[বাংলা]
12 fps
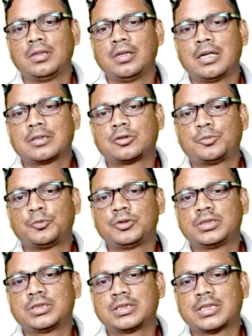একশো
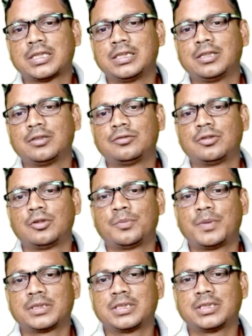পঁচিশকে সাত দিয়ে গুণ করো
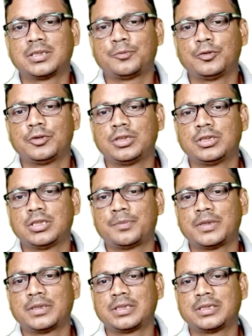পাঁচ সাতে পঁয়ত্রিশের
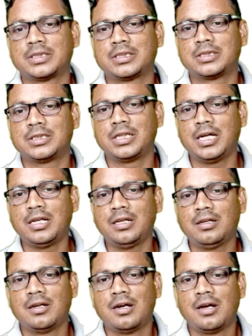পাঁচ হাত থেকে তিন
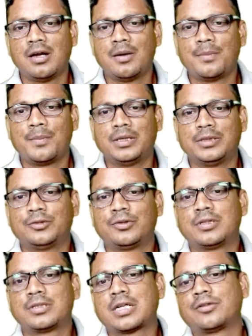পাঁচ দু
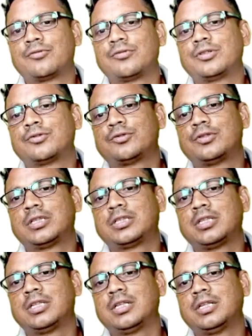সাত দুগুণে চোদ্দো
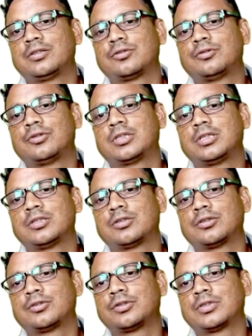তিনে চোদ্দো তিনে
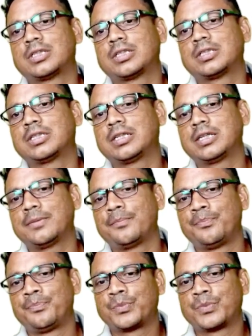সতেরো সাত আট থেকে
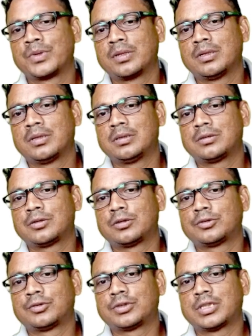
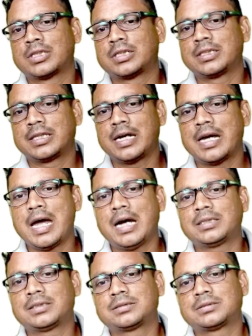সতেরো সাত আট থেকে এক
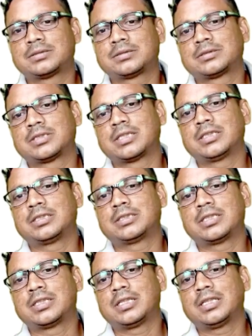সাত থেকে
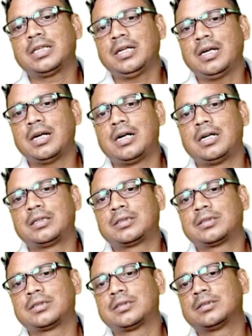সাত থেকে আট
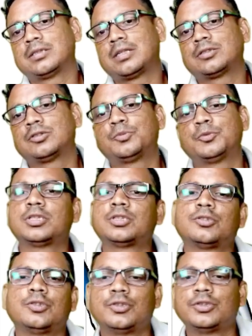আটশো
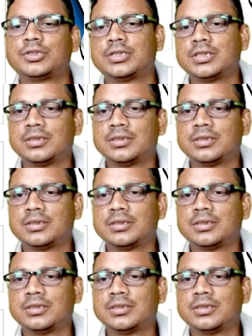পঁচাত্তরই হচ্ছে